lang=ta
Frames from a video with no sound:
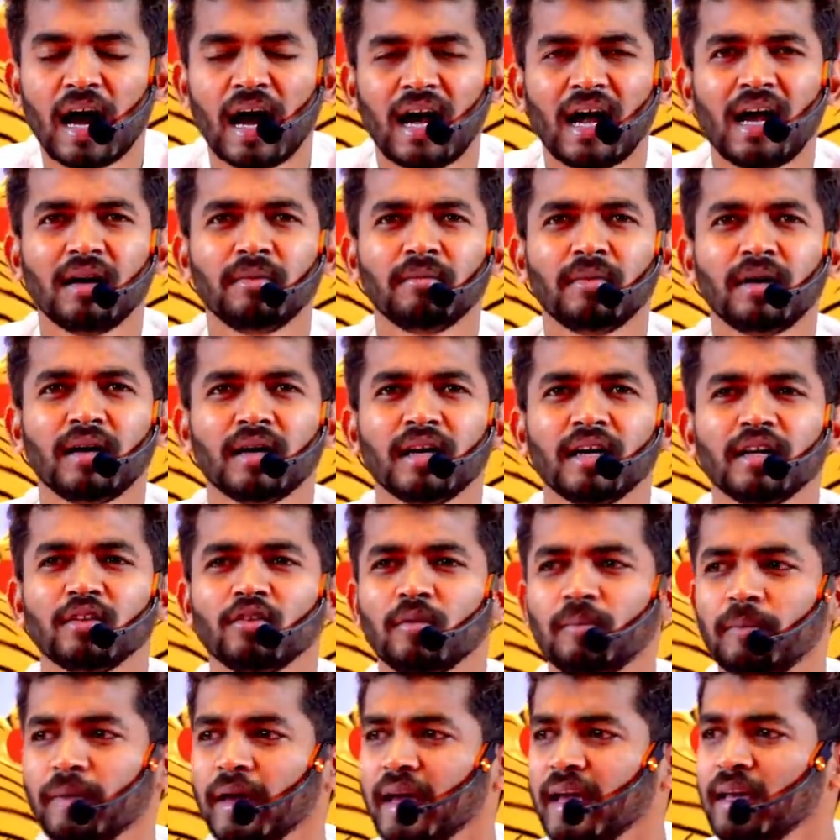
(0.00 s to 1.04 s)
ஆன்மான ஏதோ
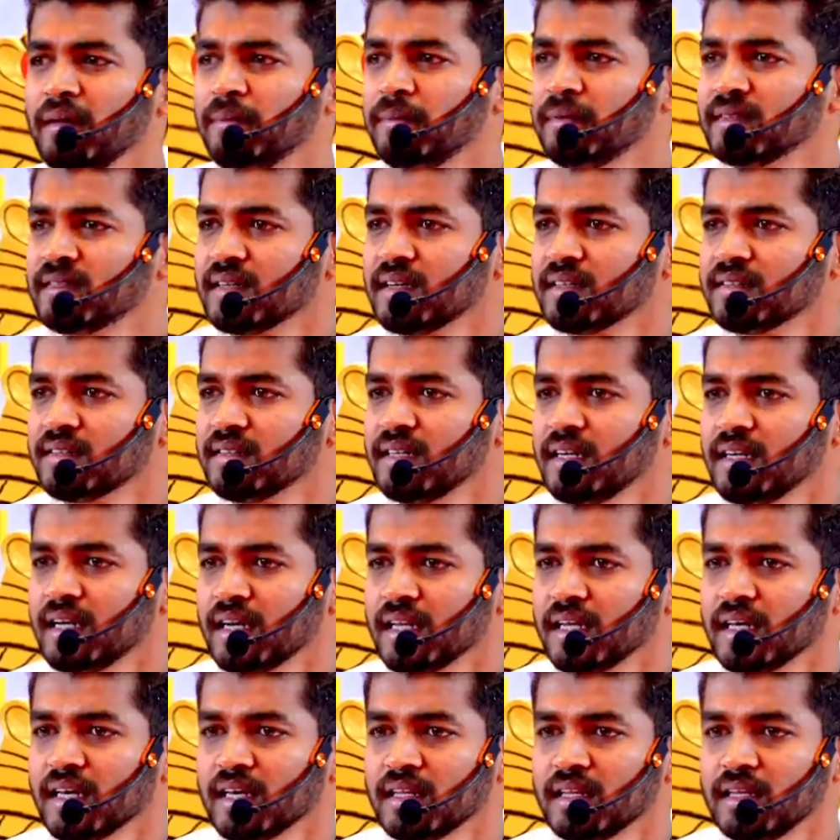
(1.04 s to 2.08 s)
பேய் பிசாசுன்னே
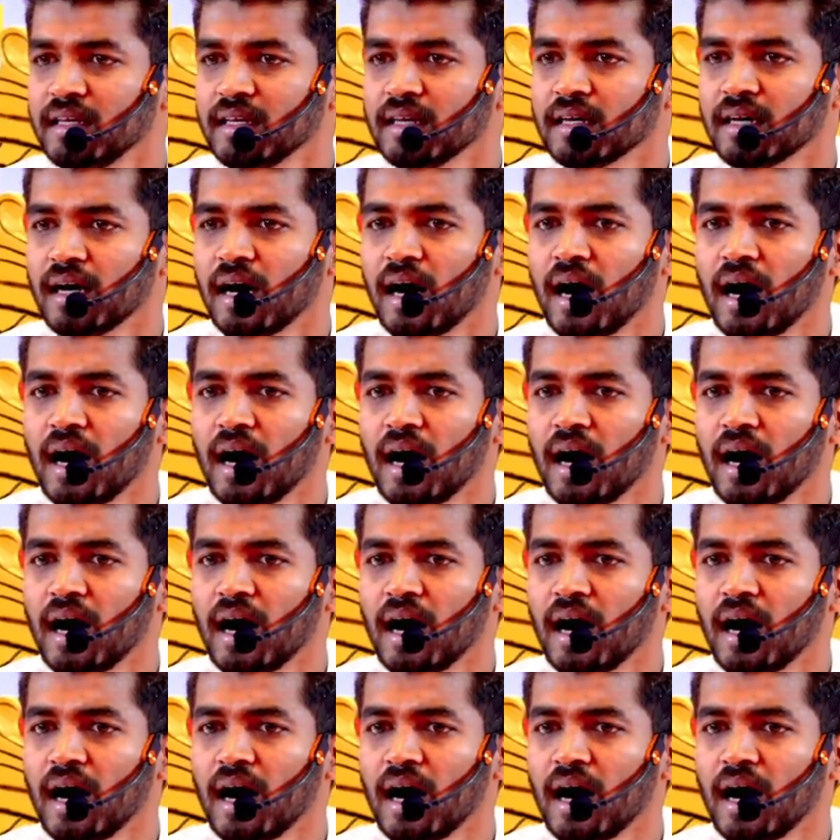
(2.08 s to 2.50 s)
நினைக்காதீங்க